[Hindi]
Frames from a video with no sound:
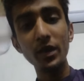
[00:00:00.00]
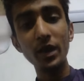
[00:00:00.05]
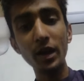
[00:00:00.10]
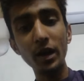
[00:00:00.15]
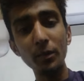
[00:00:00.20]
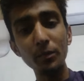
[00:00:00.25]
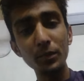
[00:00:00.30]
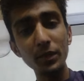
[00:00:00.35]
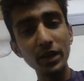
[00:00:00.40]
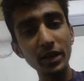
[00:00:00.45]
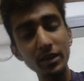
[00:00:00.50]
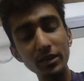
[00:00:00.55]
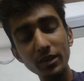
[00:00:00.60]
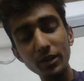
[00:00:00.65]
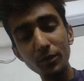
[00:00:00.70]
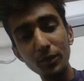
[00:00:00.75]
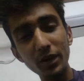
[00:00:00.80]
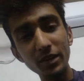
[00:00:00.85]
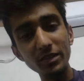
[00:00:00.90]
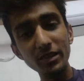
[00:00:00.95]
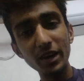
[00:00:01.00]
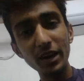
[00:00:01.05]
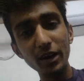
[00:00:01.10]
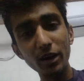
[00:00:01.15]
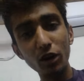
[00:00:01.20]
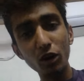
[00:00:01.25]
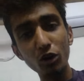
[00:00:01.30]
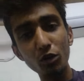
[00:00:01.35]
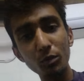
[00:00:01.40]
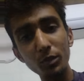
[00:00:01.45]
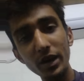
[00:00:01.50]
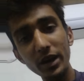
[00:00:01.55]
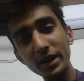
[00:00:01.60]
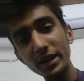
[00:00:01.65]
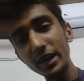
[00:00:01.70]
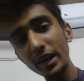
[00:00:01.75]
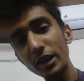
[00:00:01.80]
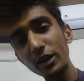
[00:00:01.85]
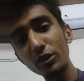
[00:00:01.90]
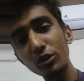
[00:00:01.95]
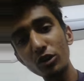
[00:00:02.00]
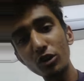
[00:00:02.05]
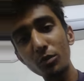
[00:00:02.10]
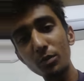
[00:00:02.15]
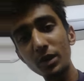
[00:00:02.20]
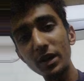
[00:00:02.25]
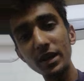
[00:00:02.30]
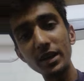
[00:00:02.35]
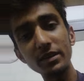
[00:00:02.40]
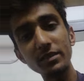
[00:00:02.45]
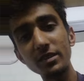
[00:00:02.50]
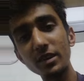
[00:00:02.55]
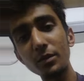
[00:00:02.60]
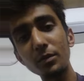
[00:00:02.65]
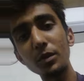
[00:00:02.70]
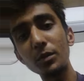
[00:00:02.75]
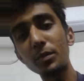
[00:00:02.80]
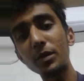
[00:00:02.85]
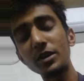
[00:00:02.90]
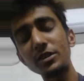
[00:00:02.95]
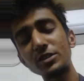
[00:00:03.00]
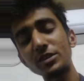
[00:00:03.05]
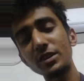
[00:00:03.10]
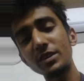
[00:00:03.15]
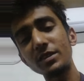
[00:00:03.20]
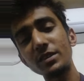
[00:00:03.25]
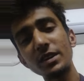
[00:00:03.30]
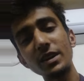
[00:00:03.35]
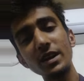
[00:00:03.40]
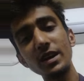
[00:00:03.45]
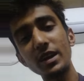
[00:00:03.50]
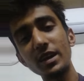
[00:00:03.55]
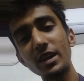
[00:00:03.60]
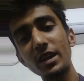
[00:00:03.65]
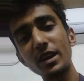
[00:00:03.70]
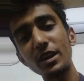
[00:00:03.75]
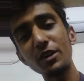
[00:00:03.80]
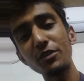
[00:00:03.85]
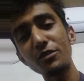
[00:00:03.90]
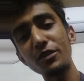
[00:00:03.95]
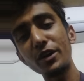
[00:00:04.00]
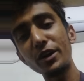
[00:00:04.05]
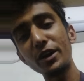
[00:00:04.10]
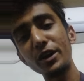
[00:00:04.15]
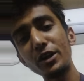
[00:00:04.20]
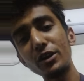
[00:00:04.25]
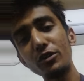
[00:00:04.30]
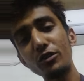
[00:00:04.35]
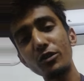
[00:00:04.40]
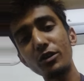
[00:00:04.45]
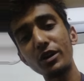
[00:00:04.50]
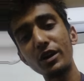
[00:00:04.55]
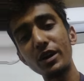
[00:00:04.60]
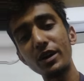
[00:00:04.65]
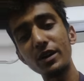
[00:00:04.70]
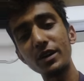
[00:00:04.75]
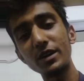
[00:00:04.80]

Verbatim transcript: अपने इजी पैसा अकाउंट में टेलिन और बिलिंग से भी परचेज़ नहीं करना रिफ़ंड नहीं होगा